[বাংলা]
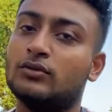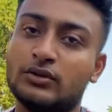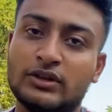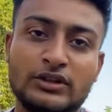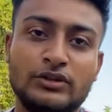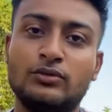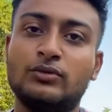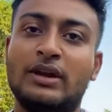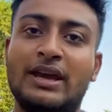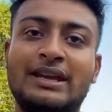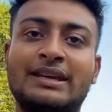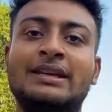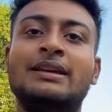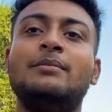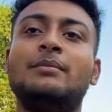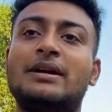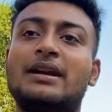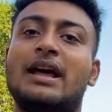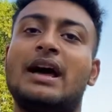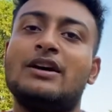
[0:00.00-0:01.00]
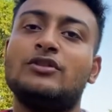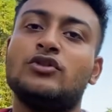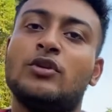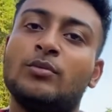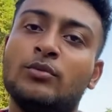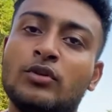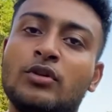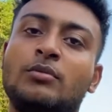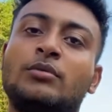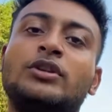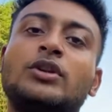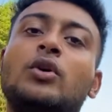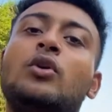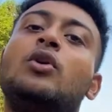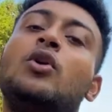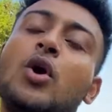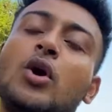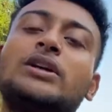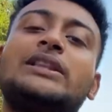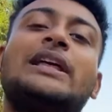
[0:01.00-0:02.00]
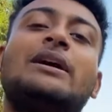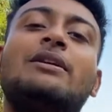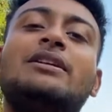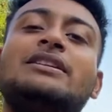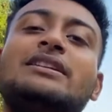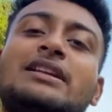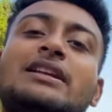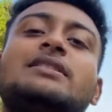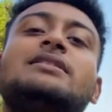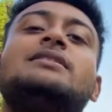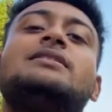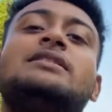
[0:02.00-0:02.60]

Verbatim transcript: কিছু নেয়নি বাট হ্যাঁ সবগুলোর মধ্যে ওর লক দেওয়া যেটা